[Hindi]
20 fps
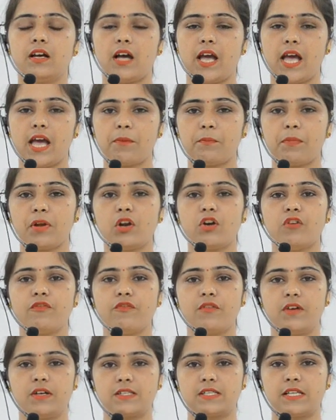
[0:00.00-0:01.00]
एप्पल
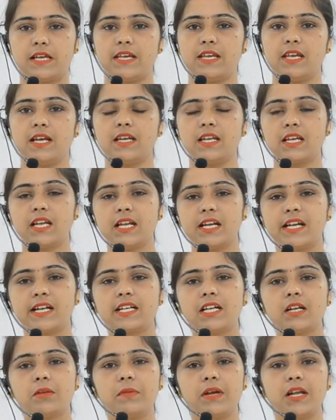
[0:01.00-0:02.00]
ऑफ वंस आई यानी कि
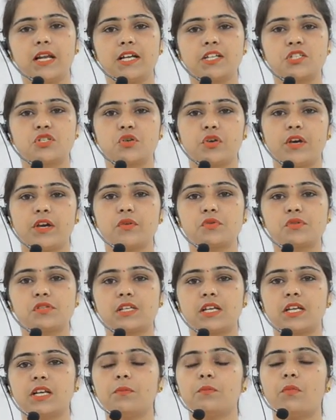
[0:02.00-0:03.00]
लिटिल बेला जो है
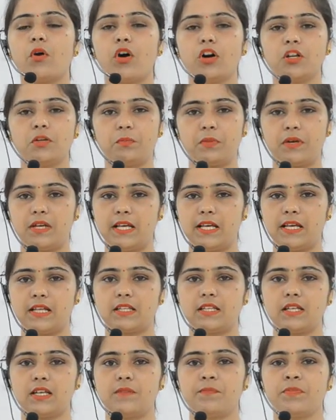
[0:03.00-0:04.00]
उसके लिए बहुत प्रिय
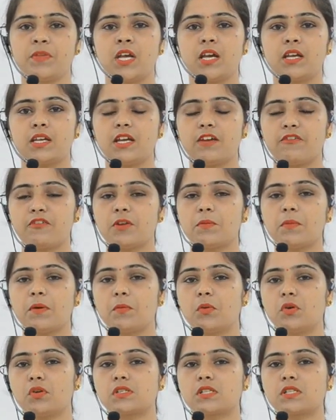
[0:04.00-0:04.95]
थी या फिर मैं बोल